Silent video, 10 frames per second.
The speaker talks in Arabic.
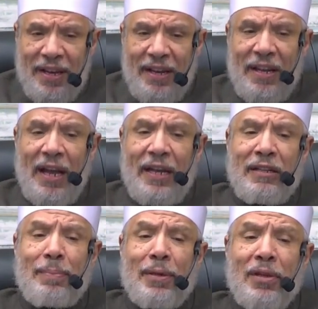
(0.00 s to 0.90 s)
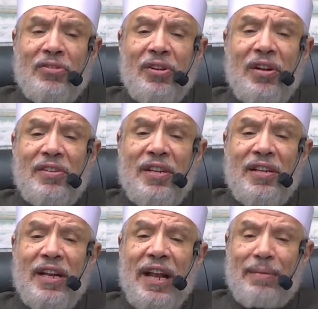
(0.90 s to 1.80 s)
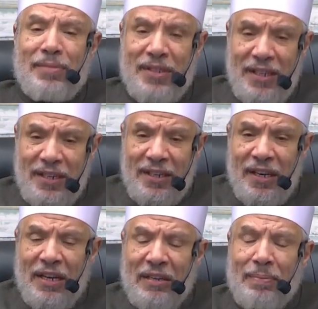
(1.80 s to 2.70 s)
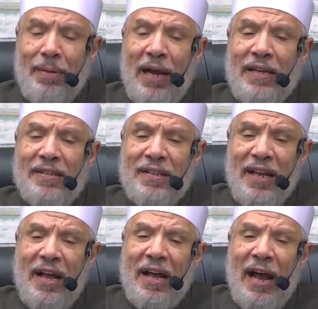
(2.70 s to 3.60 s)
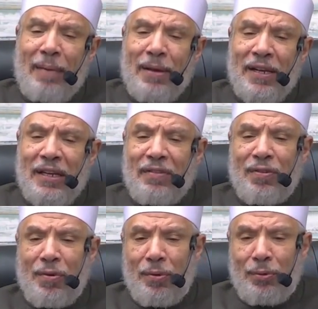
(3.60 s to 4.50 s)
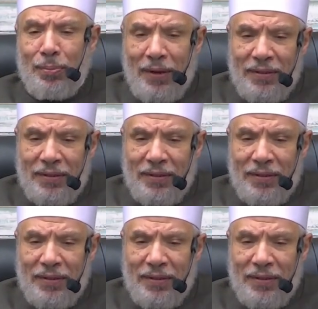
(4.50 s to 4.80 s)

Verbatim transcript: إن عندما تصل لسن الخمسين تبقى عايزة عملية في الركبة